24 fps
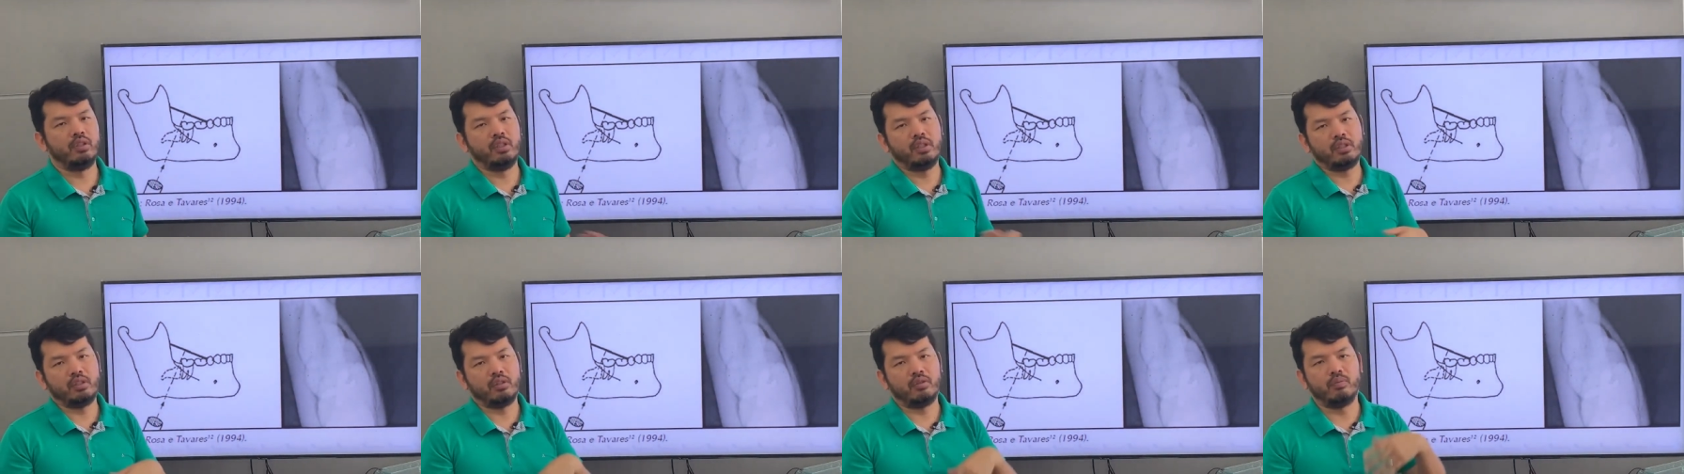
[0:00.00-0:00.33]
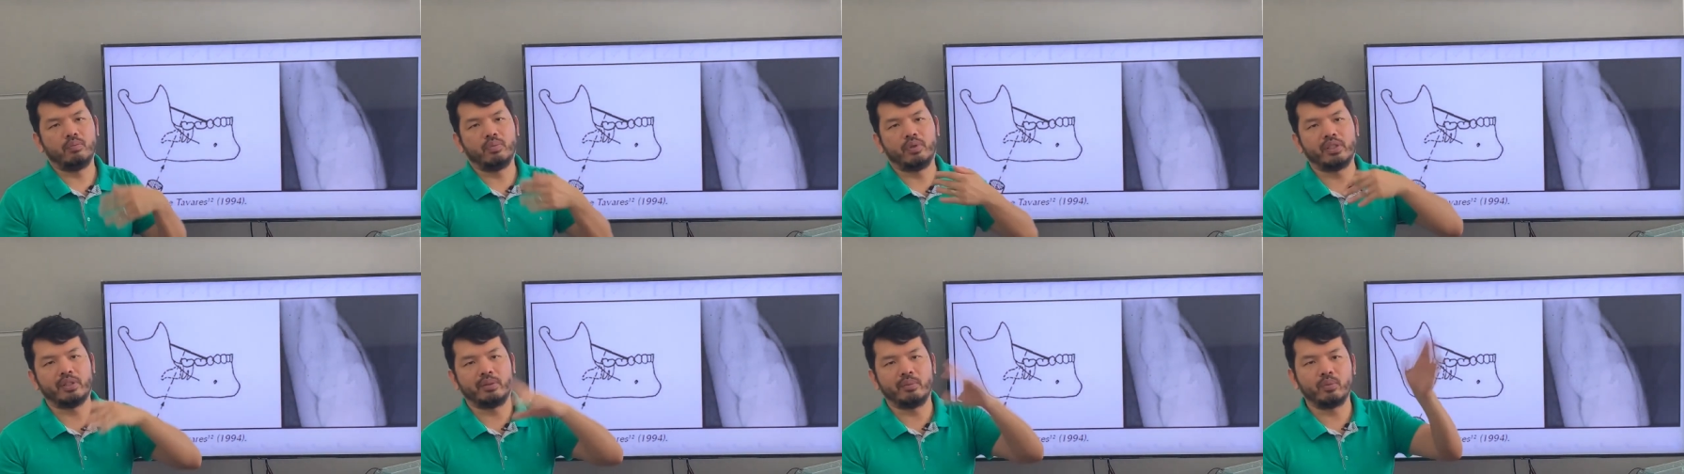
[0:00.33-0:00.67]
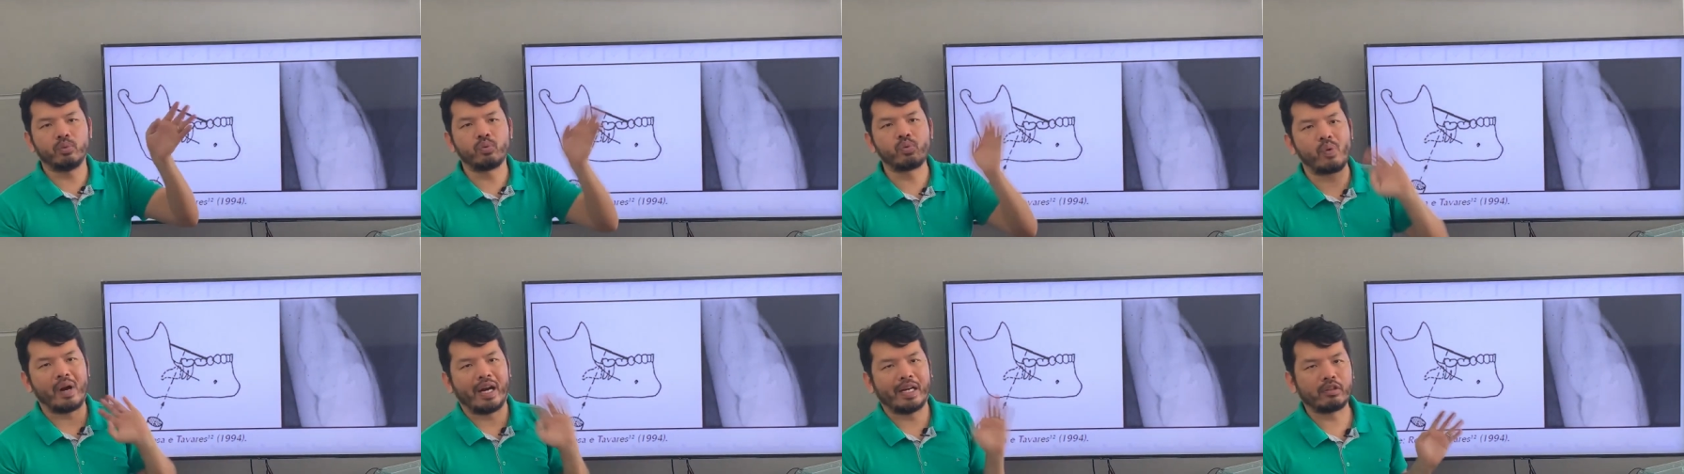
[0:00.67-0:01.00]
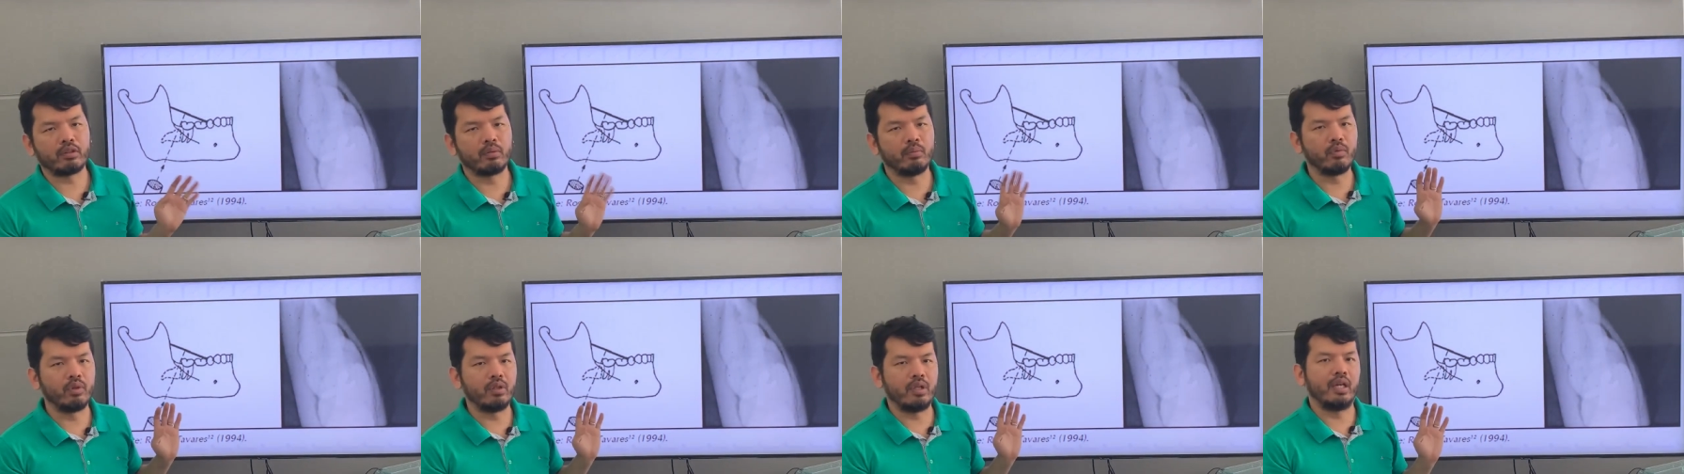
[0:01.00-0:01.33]
Então, por exemplo, um
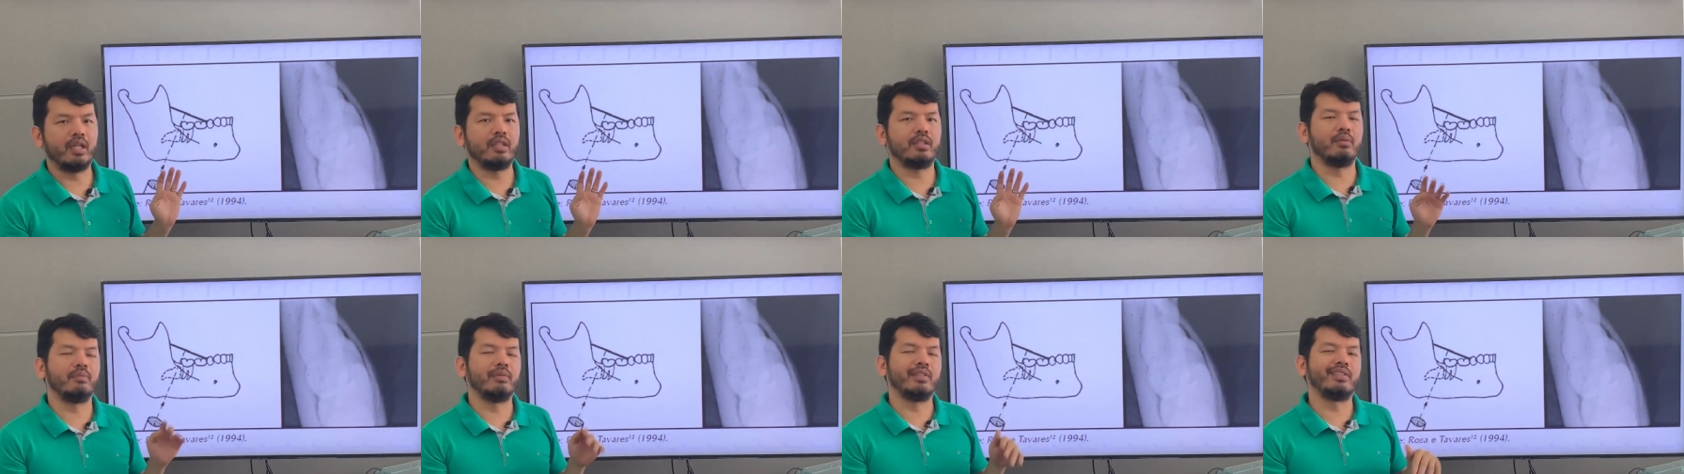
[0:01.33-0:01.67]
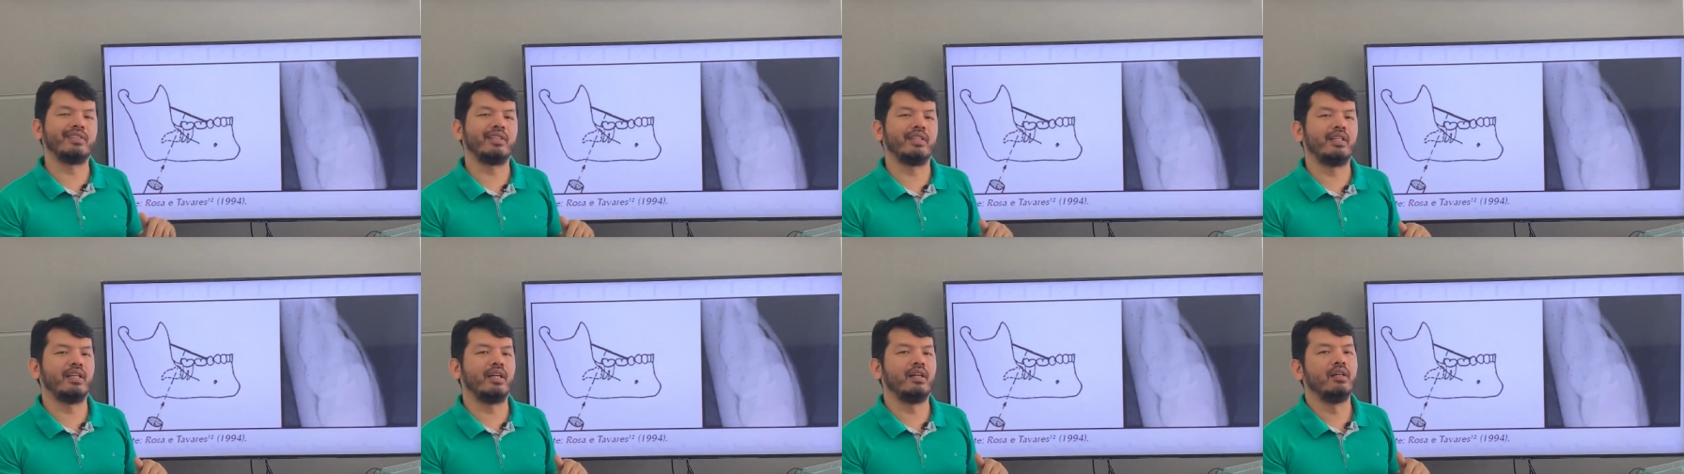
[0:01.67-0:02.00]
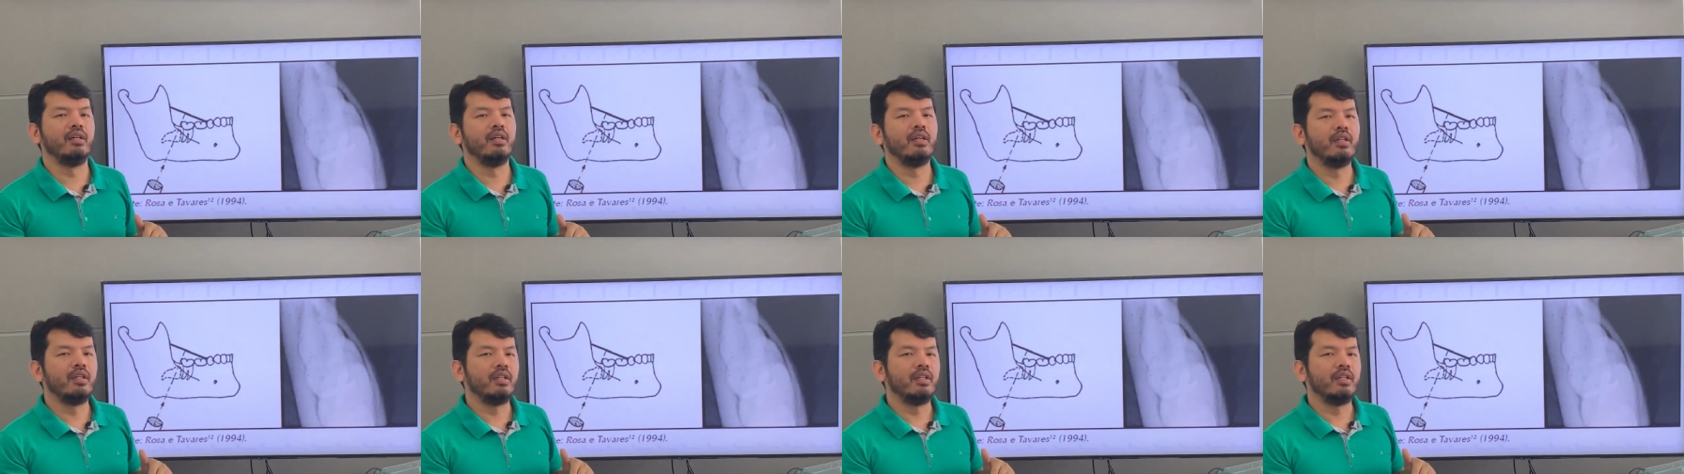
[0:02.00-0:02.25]
quarto molar também seria